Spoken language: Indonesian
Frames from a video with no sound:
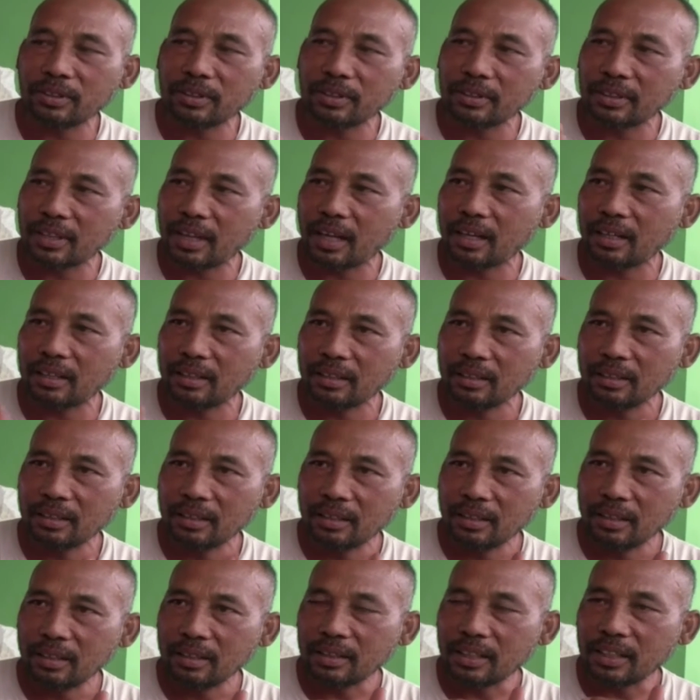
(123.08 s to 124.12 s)
tahu tentang
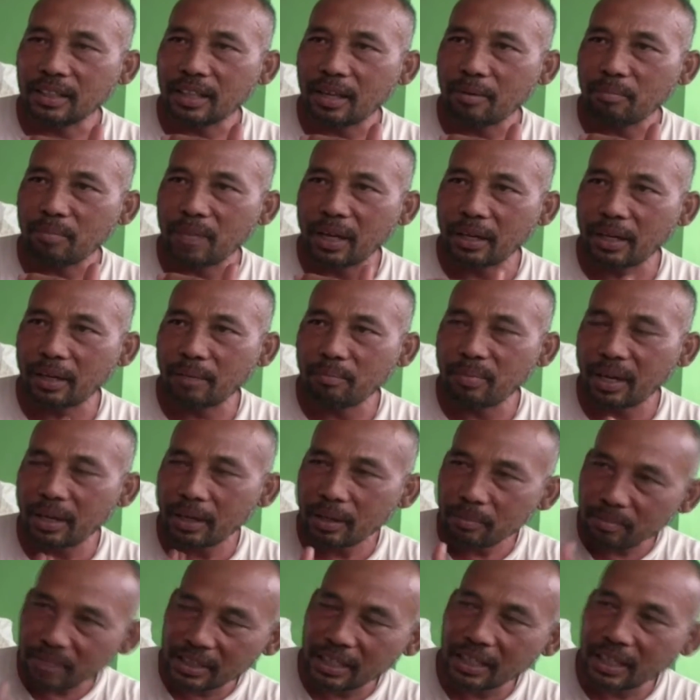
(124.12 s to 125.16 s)
tentang
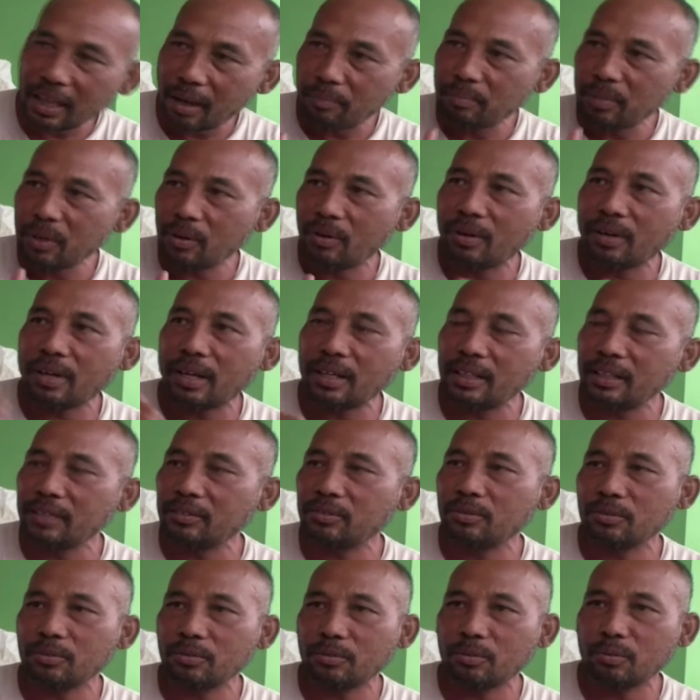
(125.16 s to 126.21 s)
bagaimana menyikapi orang
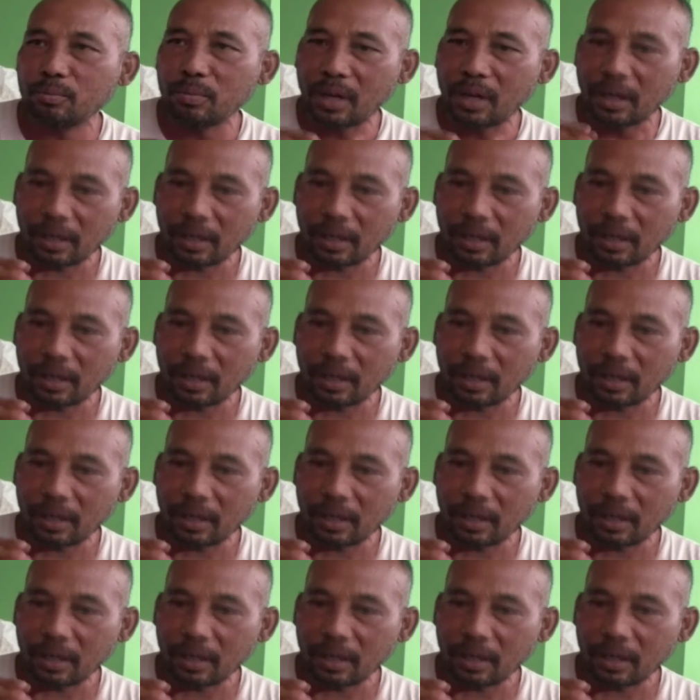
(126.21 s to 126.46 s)
itu